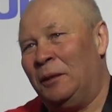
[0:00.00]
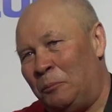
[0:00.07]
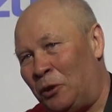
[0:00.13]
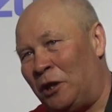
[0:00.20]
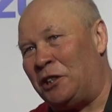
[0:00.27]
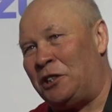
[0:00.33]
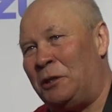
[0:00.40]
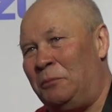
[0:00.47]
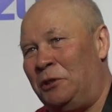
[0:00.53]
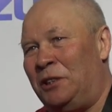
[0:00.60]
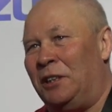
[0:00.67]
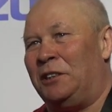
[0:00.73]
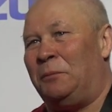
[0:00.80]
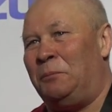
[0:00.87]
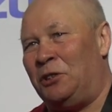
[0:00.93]
pokażemy się
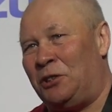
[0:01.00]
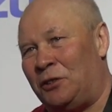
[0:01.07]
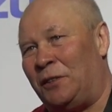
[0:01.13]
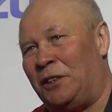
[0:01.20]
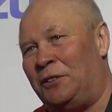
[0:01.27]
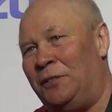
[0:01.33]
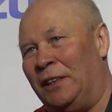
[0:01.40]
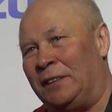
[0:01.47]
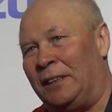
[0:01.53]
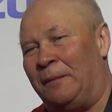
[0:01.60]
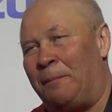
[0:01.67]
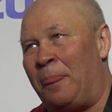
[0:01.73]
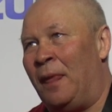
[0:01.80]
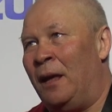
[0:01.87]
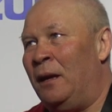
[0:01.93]
na tych Mistrzostwach Świata.
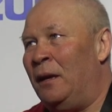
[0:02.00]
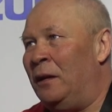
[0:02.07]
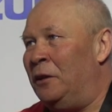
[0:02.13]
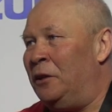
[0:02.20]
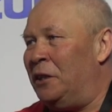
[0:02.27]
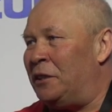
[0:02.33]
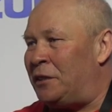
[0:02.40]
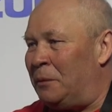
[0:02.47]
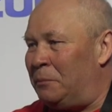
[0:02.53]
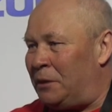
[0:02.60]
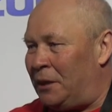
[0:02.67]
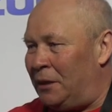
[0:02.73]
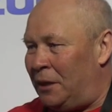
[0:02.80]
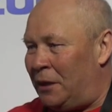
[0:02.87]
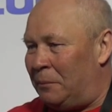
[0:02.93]
Jestem
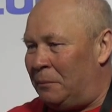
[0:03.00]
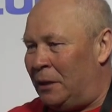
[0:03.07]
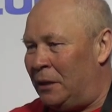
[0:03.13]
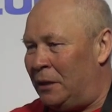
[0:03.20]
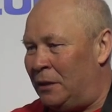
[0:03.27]
trenerem,